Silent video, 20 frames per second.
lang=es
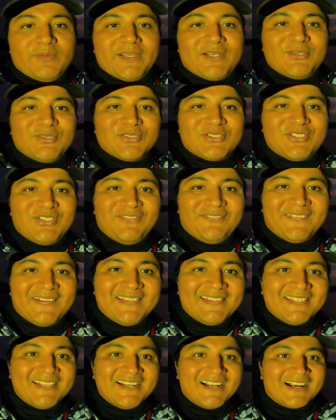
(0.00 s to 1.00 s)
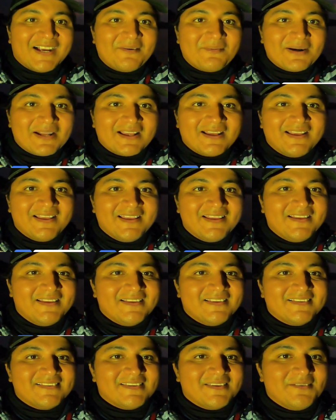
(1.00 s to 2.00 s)
Lo vi justo enfrente de la cámara.
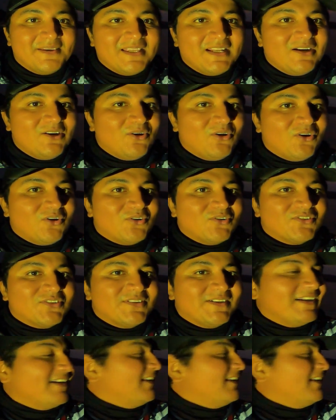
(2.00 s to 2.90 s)
Se ve loco,